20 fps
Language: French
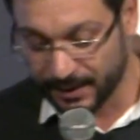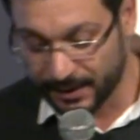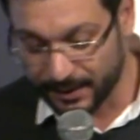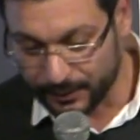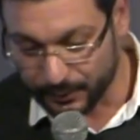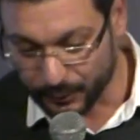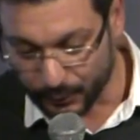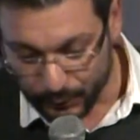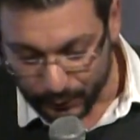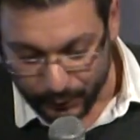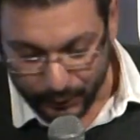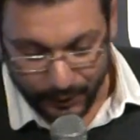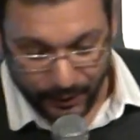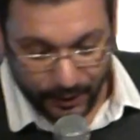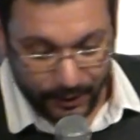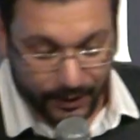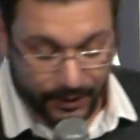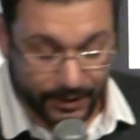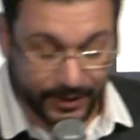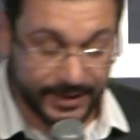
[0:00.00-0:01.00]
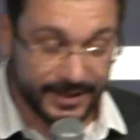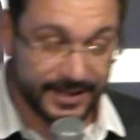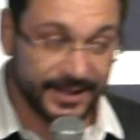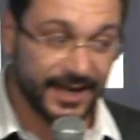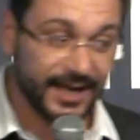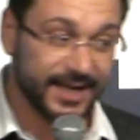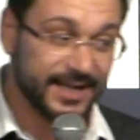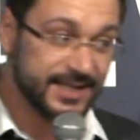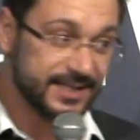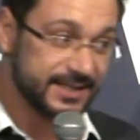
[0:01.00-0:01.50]
Donc euh,
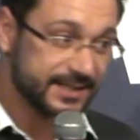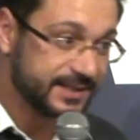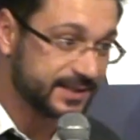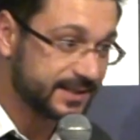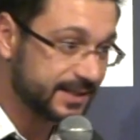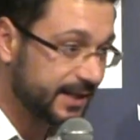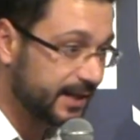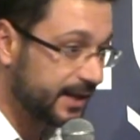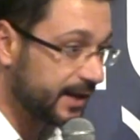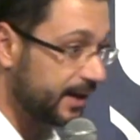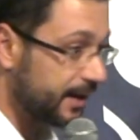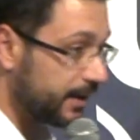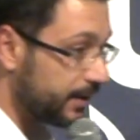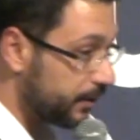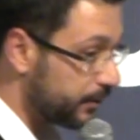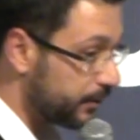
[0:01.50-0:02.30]
Idealis, c'est